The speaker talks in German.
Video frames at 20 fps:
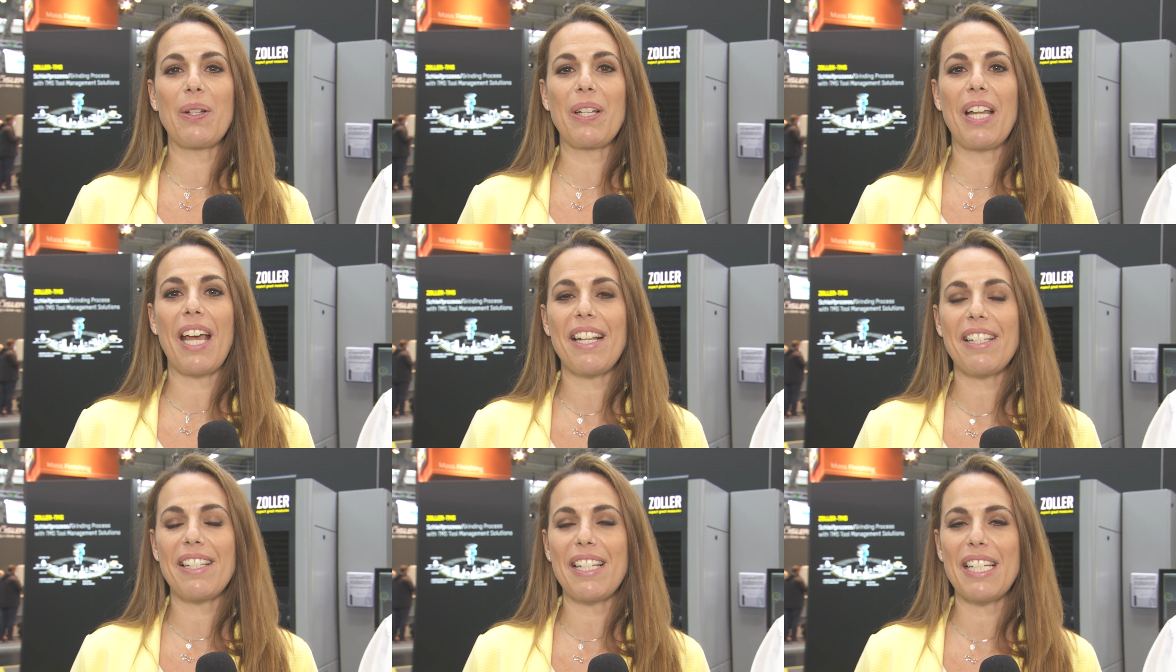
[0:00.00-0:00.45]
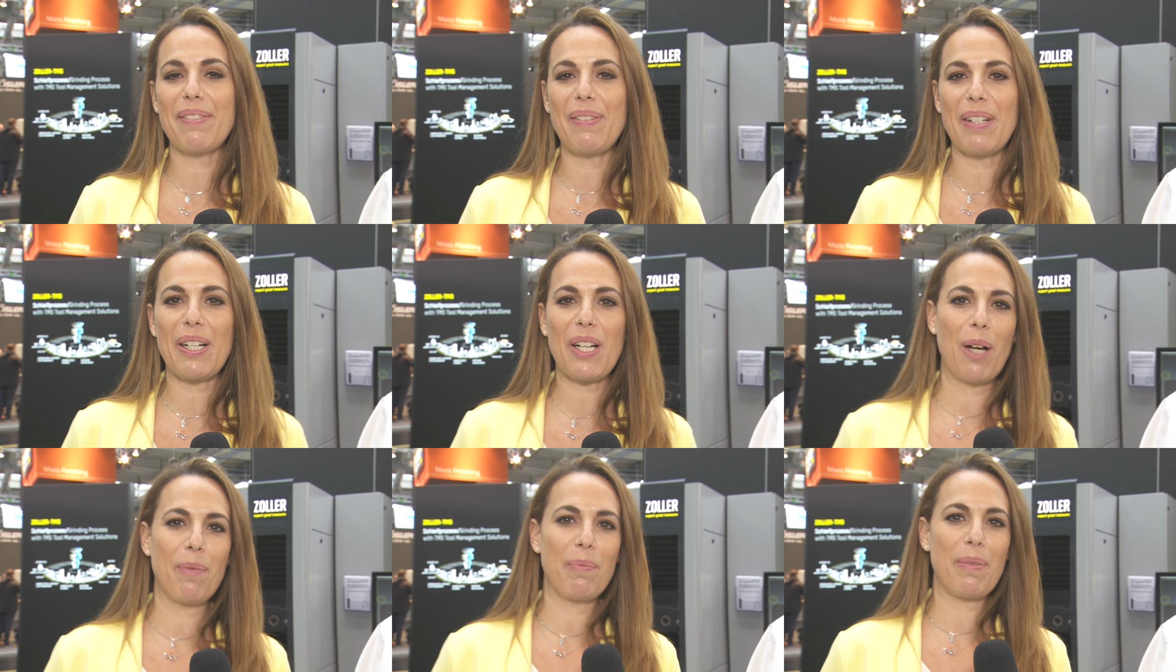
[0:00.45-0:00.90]
und herzlich
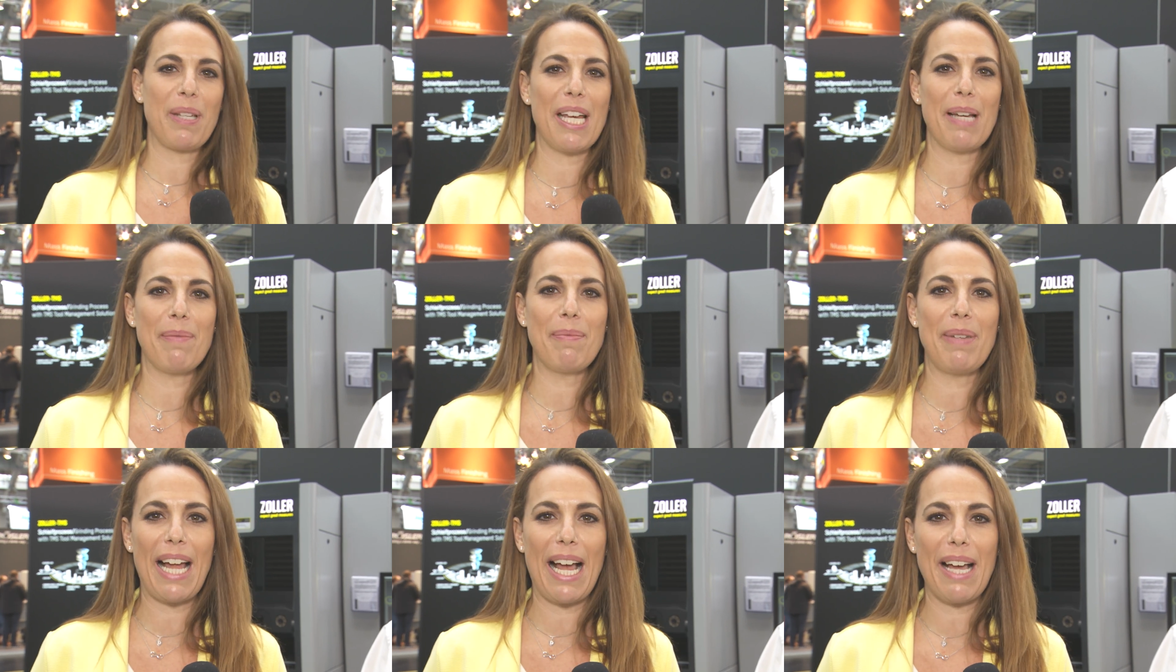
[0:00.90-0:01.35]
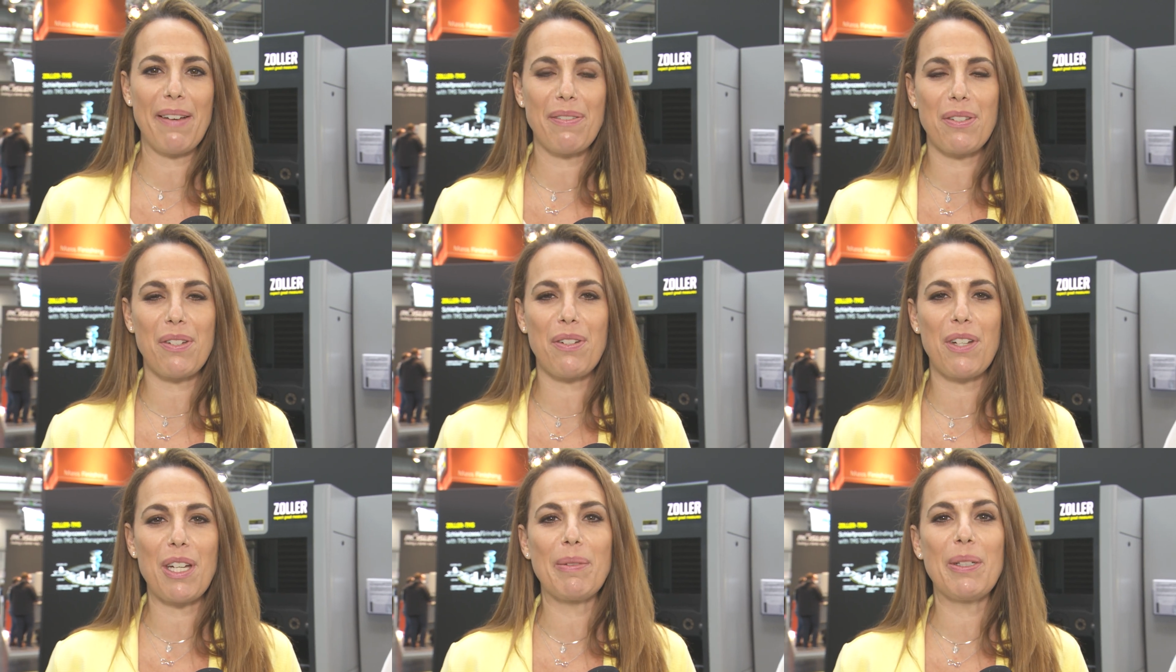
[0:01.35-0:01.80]
willkommen hier im
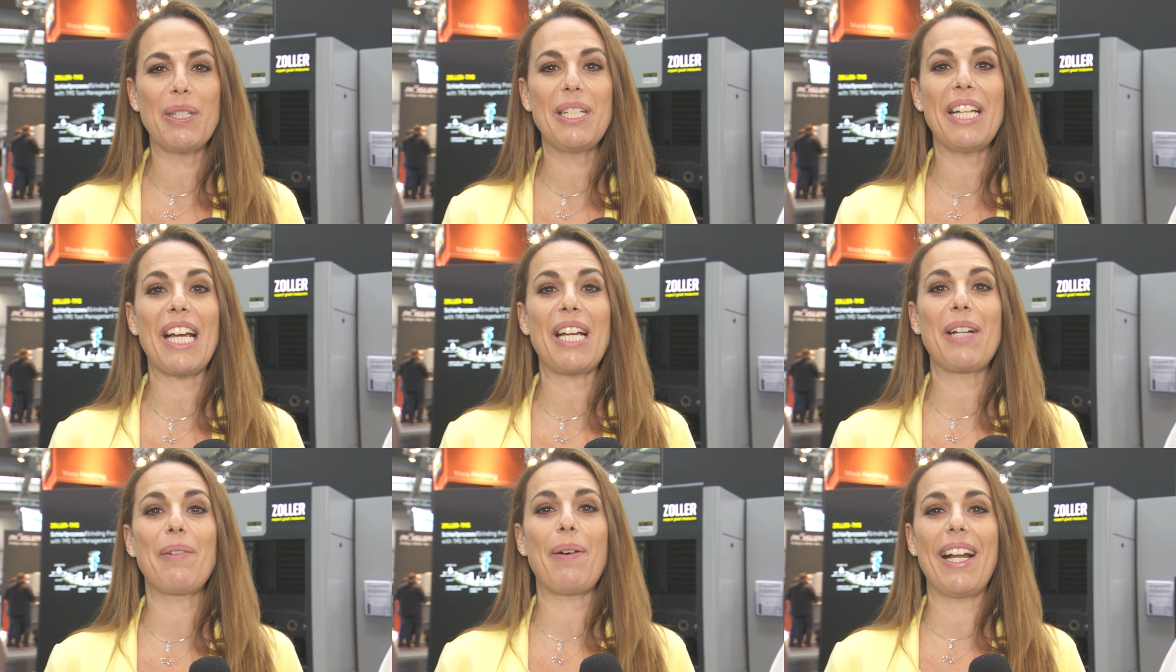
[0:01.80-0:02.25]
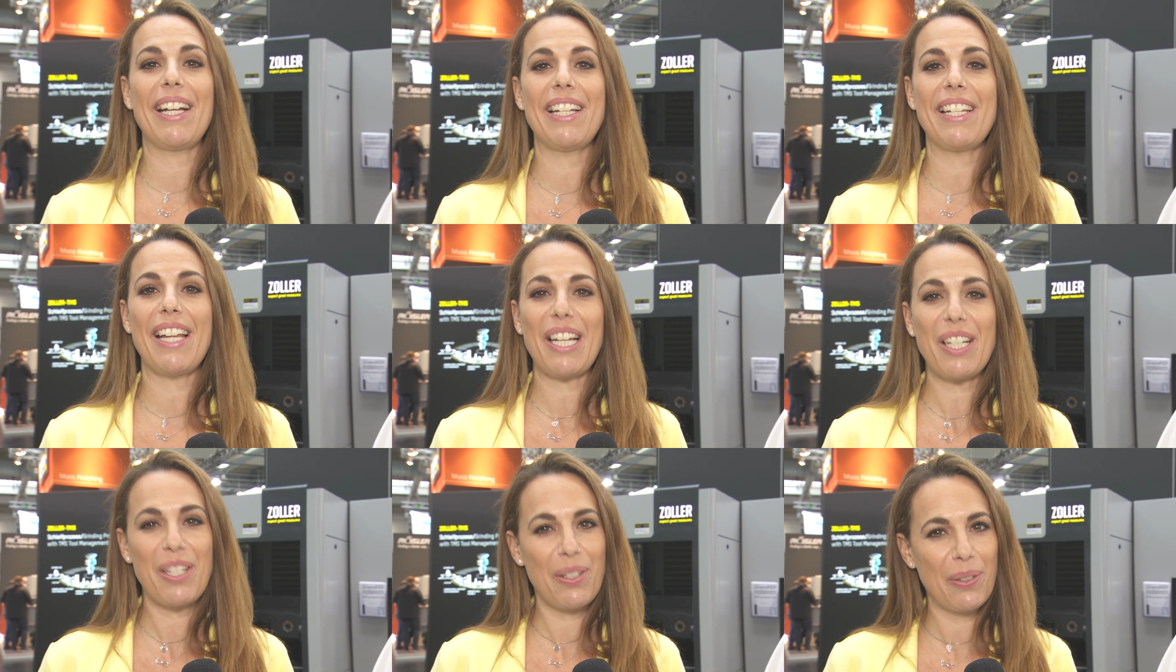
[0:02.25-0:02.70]
Livestream und der
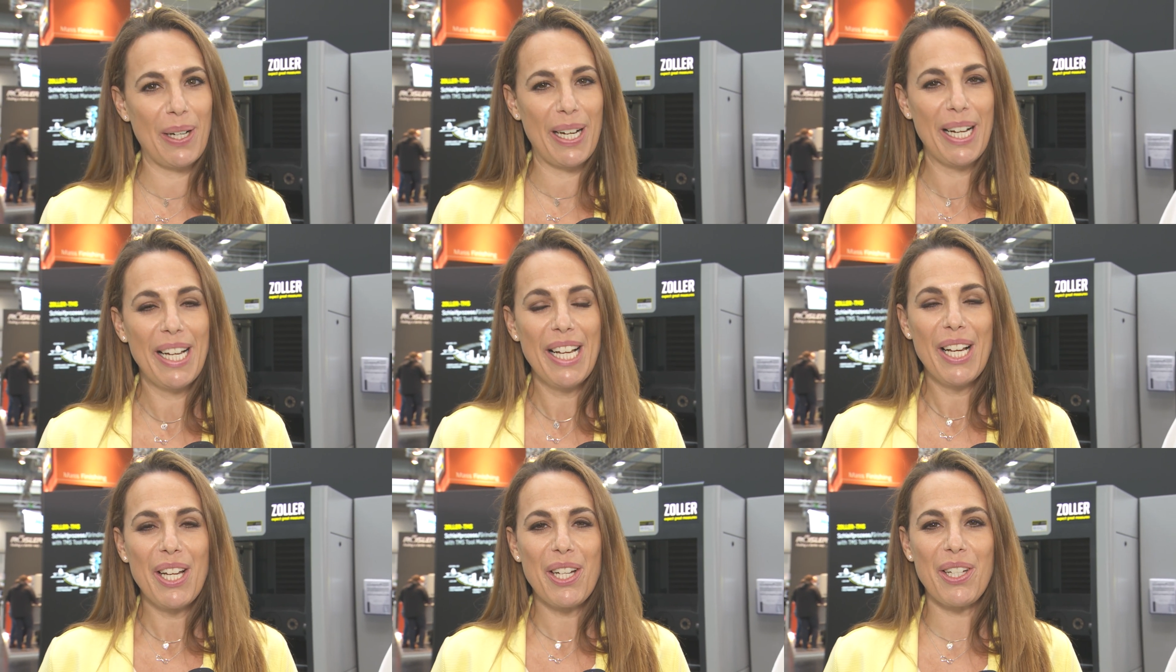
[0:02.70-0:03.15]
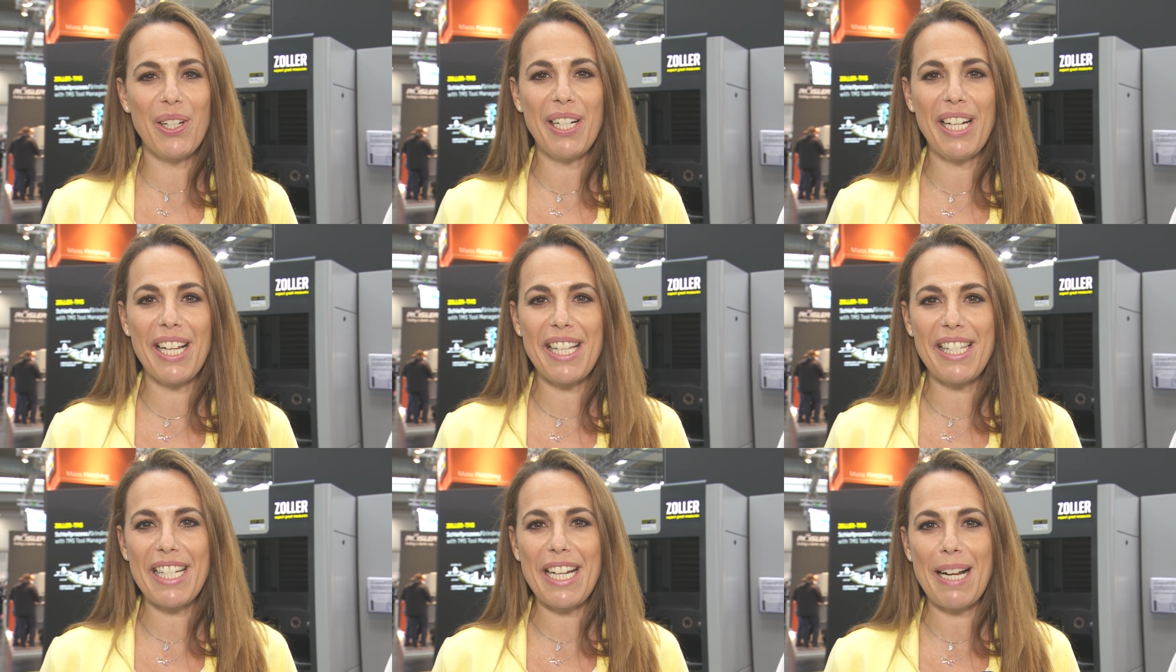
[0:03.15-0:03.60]
Grindtech Tour. Schön,
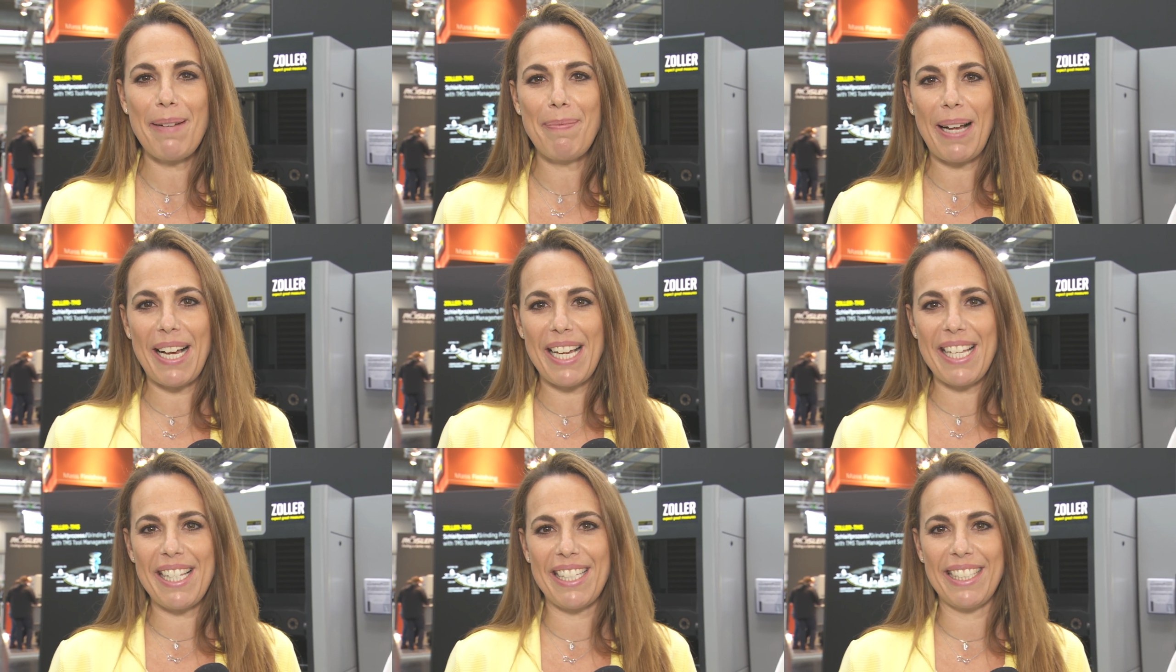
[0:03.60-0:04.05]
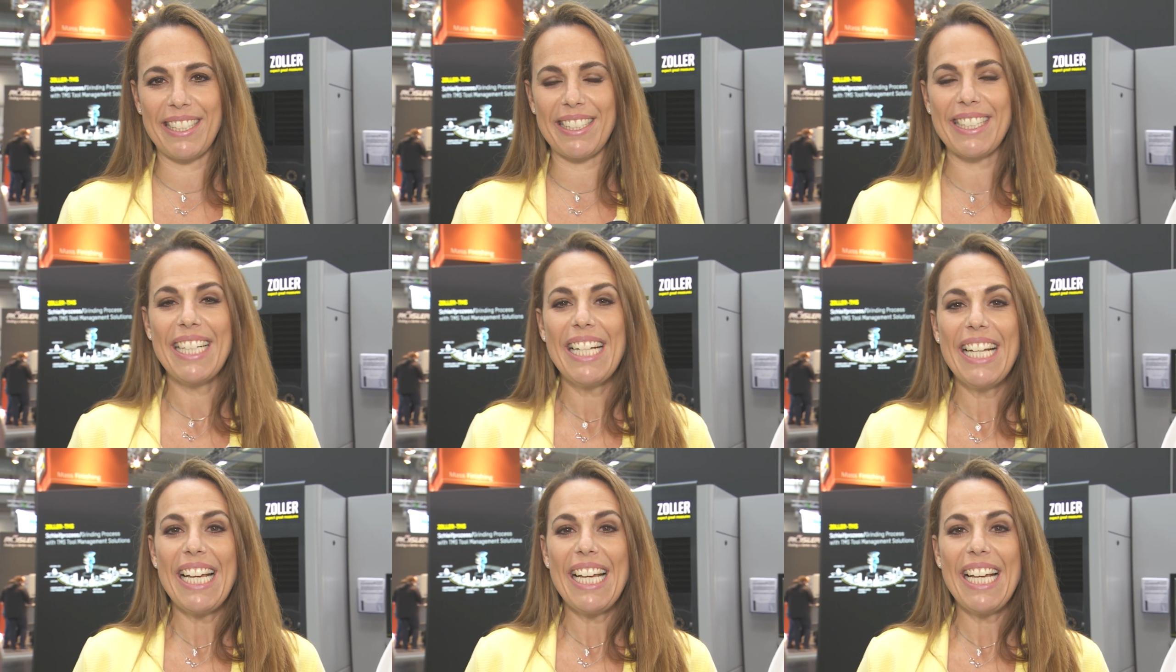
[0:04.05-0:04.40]
dass Sie dabei sind.